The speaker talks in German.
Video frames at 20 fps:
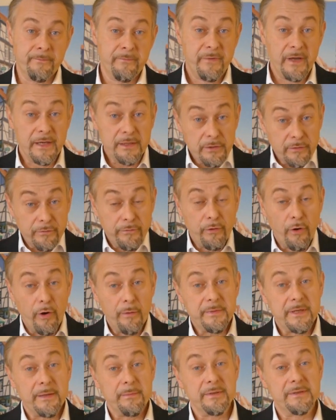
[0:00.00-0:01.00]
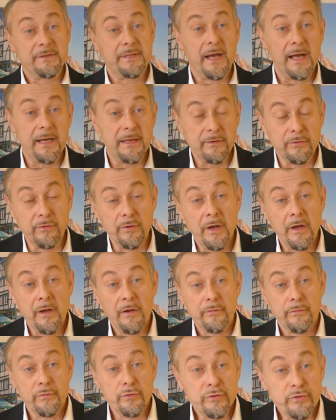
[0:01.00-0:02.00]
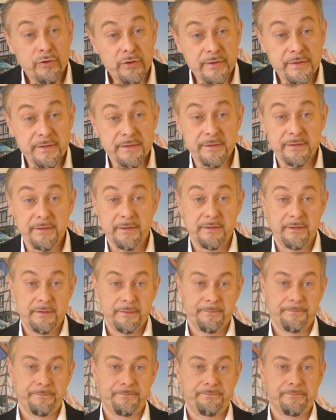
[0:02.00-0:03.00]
Welche Form der Beteiligung wünschen Sie sich?